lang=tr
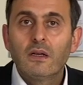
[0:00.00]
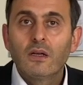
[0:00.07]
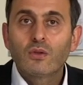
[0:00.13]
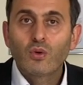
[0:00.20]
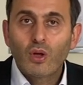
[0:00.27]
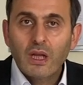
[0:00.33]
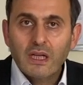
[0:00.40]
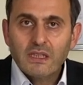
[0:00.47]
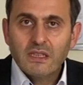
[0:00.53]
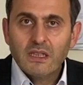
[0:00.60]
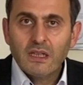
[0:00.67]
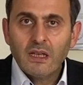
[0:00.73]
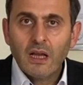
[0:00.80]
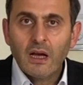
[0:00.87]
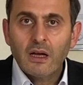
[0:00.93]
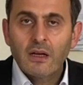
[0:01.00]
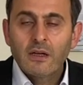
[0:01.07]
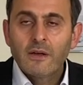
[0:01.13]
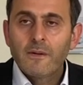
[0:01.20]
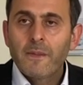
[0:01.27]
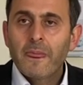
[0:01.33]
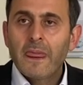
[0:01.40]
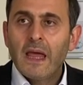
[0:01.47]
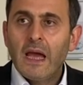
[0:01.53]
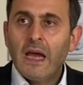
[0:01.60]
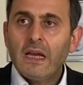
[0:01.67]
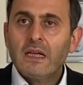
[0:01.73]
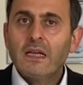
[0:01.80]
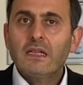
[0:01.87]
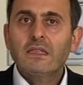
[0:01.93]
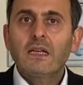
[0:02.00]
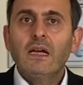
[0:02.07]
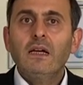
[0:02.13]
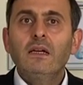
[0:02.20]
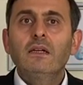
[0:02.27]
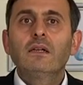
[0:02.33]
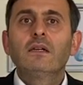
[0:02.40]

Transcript: Dolayısıyla herkese